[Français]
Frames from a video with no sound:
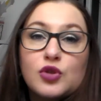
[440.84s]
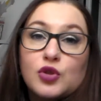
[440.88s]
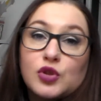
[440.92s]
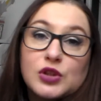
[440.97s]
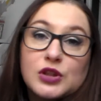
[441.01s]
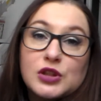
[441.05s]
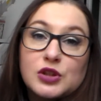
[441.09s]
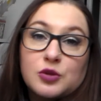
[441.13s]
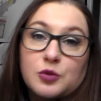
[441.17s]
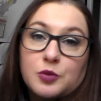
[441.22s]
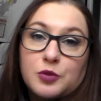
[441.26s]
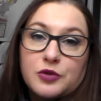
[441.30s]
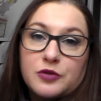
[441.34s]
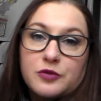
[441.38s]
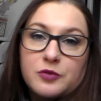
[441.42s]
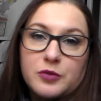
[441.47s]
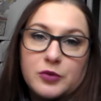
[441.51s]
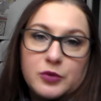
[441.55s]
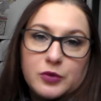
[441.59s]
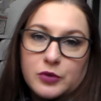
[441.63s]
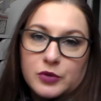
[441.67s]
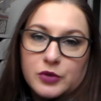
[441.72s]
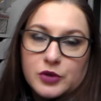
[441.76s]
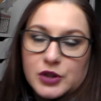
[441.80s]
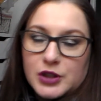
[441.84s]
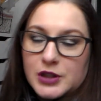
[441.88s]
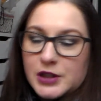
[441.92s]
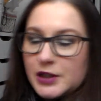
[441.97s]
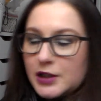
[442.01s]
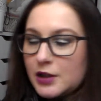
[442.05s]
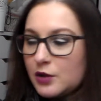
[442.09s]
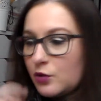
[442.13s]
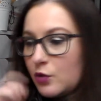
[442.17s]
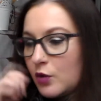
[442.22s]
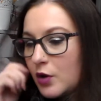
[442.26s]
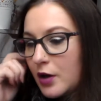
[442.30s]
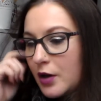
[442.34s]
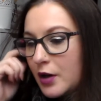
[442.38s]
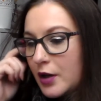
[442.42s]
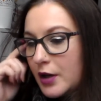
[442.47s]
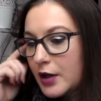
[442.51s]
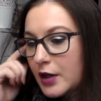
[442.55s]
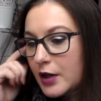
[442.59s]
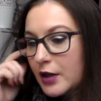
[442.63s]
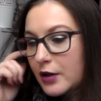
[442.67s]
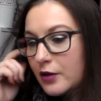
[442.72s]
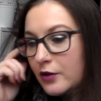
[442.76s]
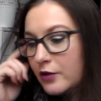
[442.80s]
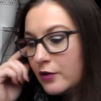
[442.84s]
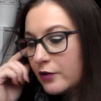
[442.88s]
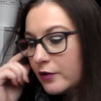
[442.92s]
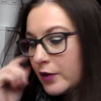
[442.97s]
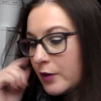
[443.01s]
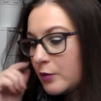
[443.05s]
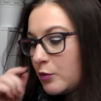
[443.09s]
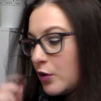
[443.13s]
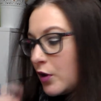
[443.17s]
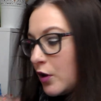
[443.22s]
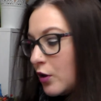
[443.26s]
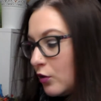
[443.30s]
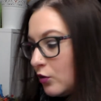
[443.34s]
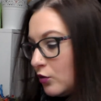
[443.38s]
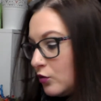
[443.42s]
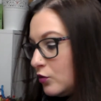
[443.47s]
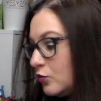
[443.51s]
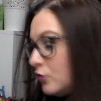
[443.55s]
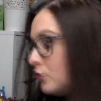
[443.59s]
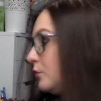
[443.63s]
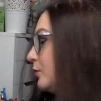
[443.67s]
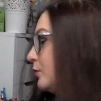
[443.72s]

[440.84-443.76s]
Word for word: quand ils en peuvent plus je les nettoie vraiment à grande eau